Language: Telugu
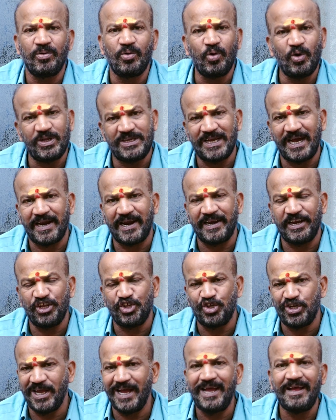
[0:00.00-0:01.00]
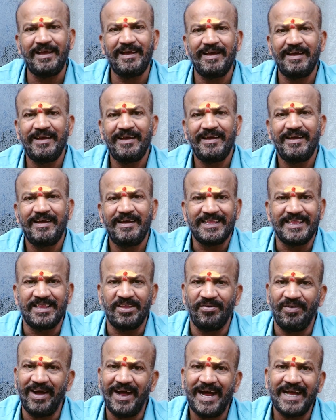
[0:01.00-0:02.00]
గోచార రీత్యా
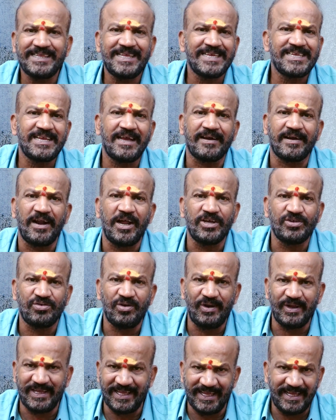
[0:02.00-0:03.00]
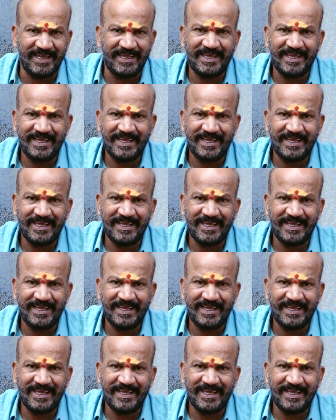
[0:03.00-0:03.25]
ద్వాదశ రాసులకి